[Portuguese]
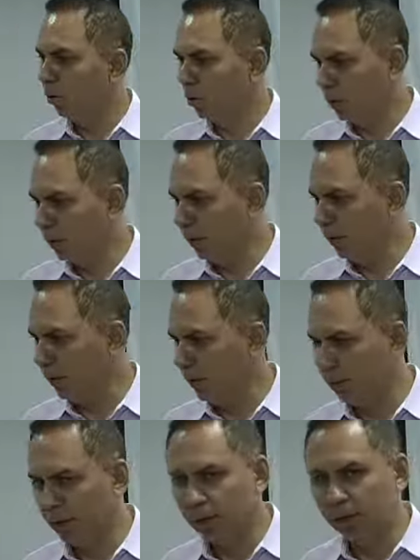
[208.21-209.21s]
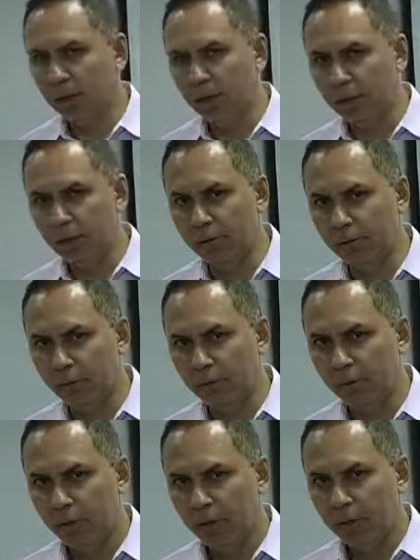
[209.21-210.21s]
Com certeza. E esse livro,
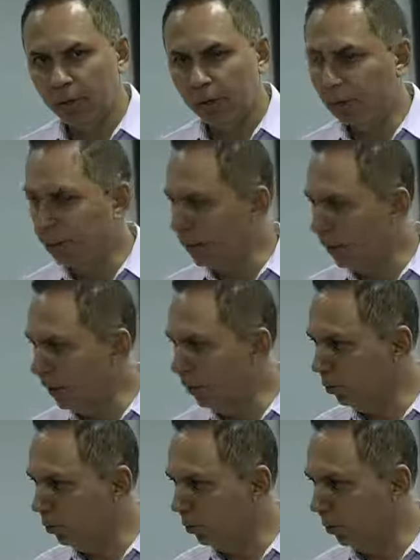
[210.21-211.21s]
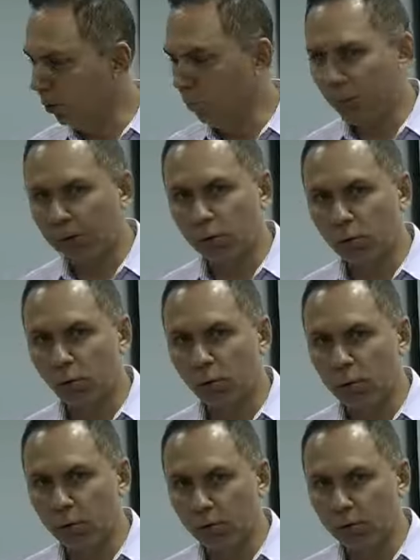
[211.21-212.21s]
escrito pelo pastor
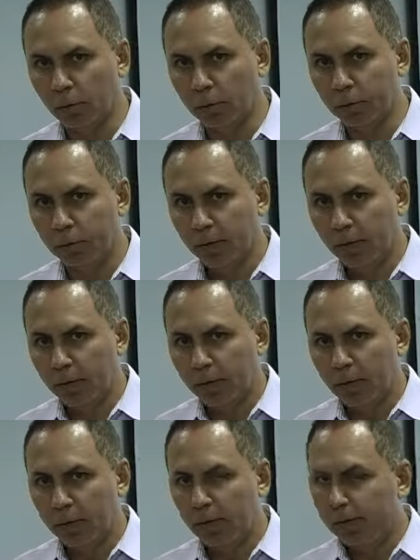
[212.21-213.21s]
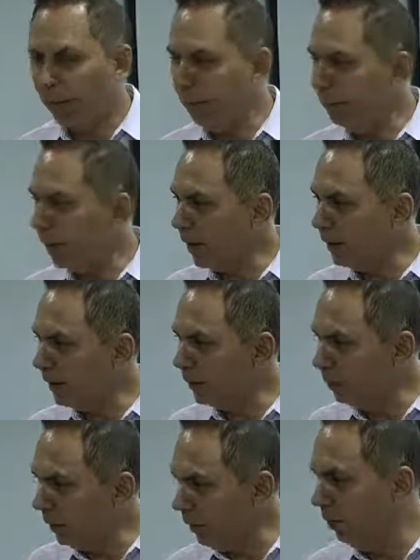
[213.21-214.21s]
Wilton, ele tem bases
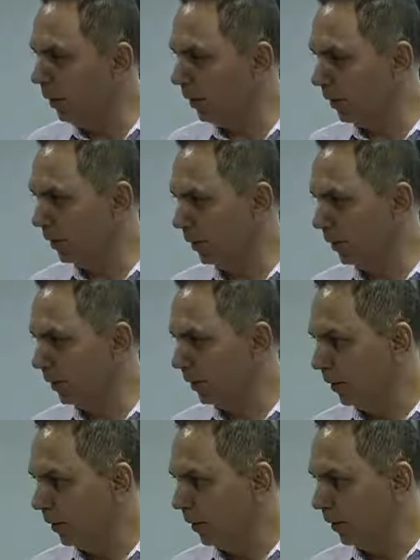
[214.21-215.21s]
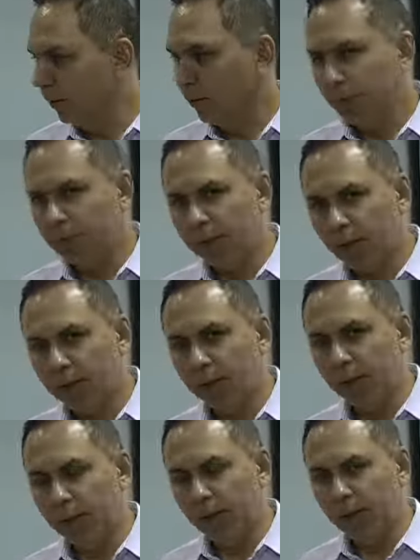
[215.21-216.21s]
bíblicas. Então,
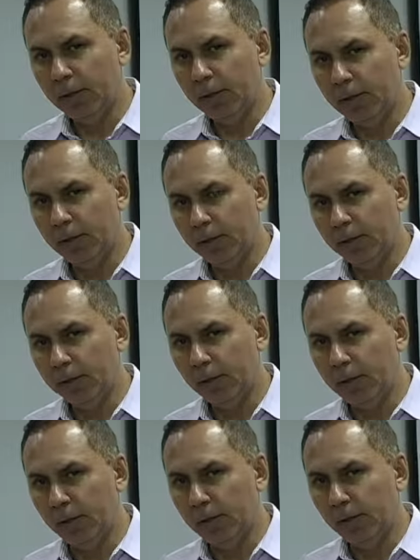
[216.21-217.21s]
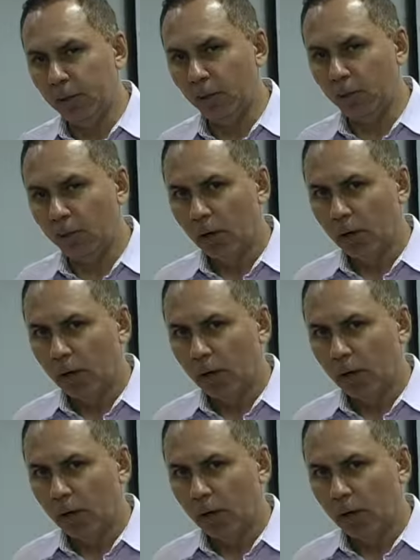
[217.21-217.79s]
certamente, esse livro,